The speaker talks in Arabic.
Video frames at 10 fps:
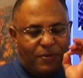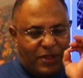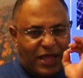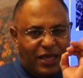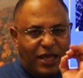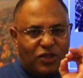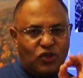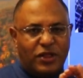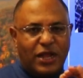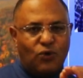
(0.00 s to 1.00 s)
دقيقة
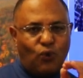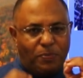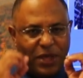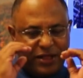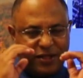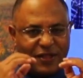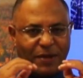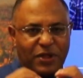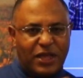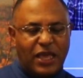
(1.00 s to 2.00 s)
جدا
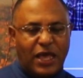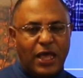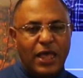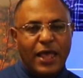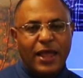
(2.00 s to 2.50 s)
وباحتساب دقيقة